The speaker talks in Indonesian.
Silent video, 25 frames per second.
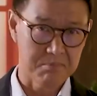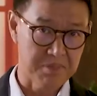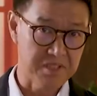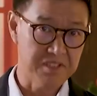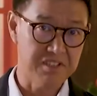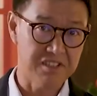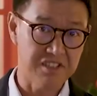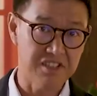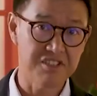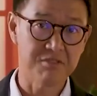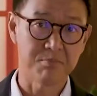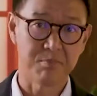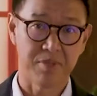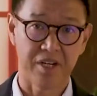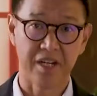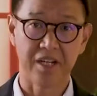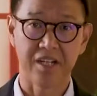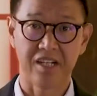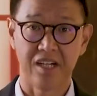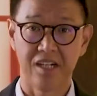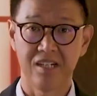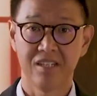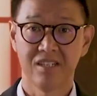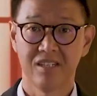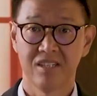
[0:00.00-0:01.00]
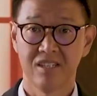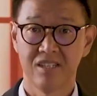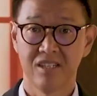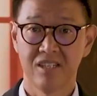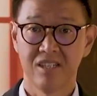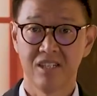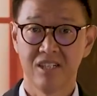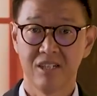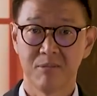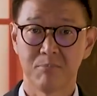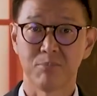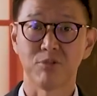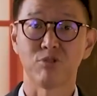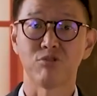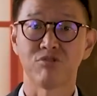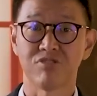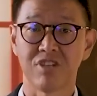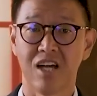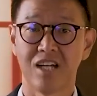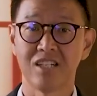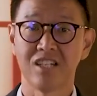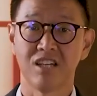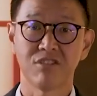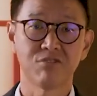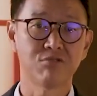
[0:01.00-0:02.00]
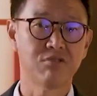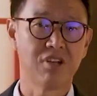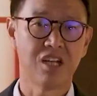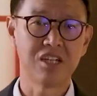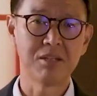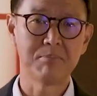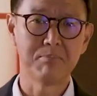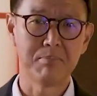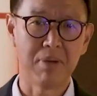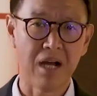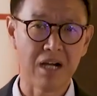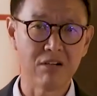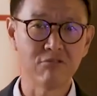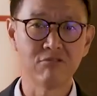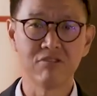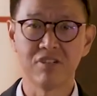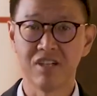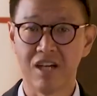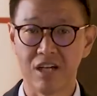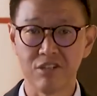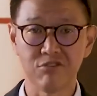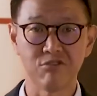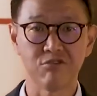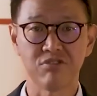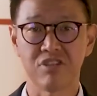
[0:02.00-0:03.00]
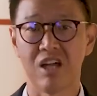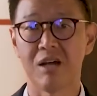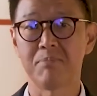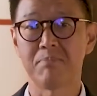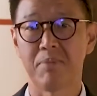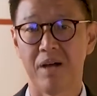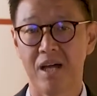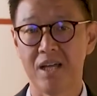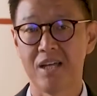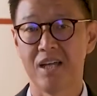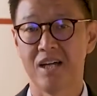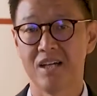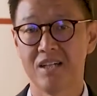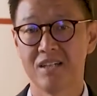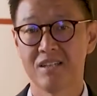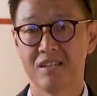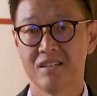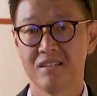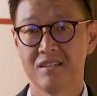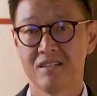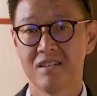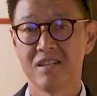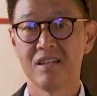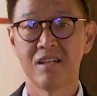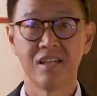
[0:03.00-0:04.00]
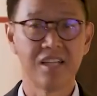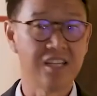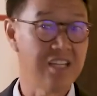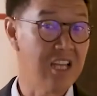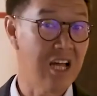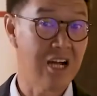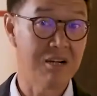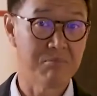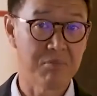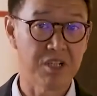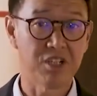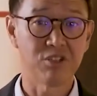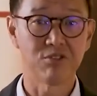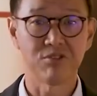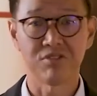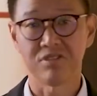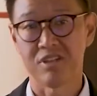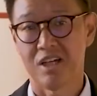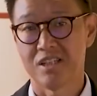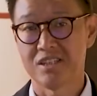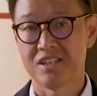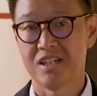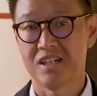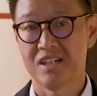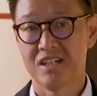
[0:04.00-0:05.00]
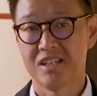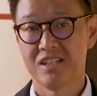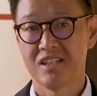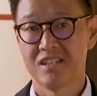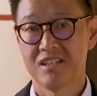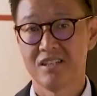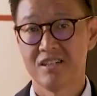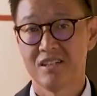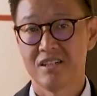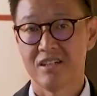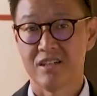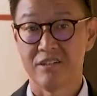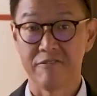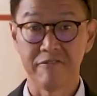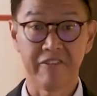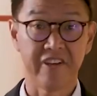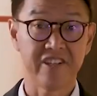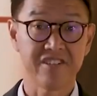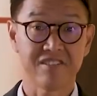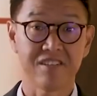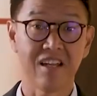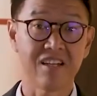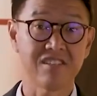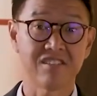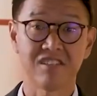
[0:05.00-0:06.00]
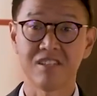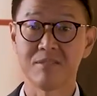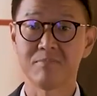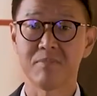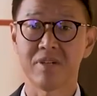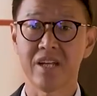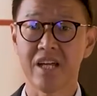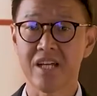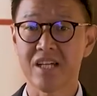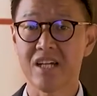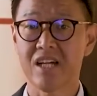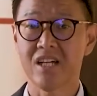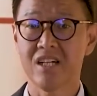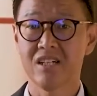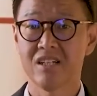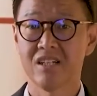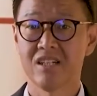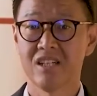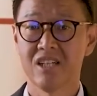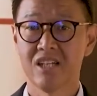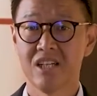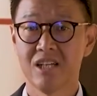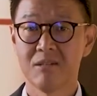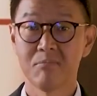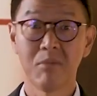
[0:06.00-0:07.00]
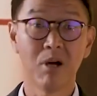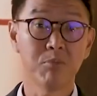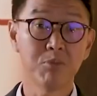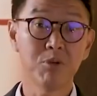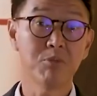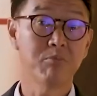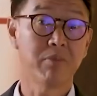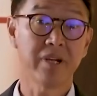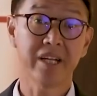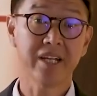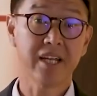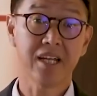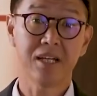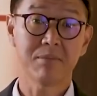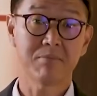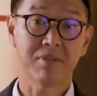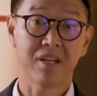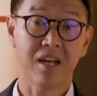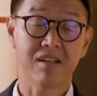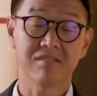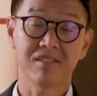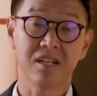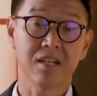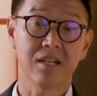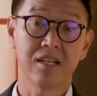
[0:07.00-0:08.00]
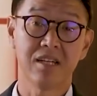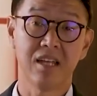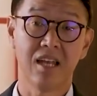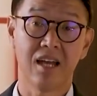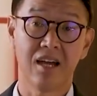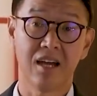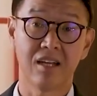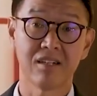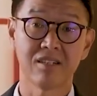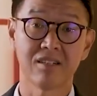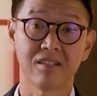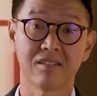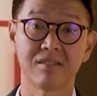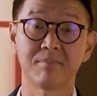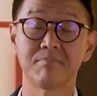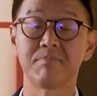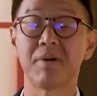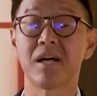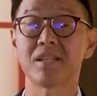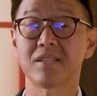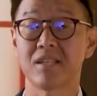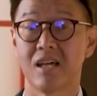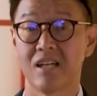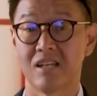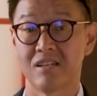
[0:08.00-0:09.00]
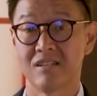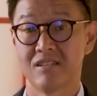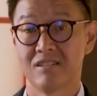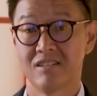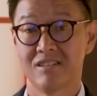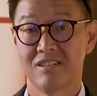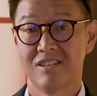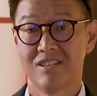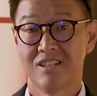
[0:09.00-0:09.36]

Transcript: bisnis mereka, perusahaan yang sudah dibangun dengan susah payah, hilang begitu saja. Investasi mereka, maupun mereka yang merasa kehilangan kesempatan.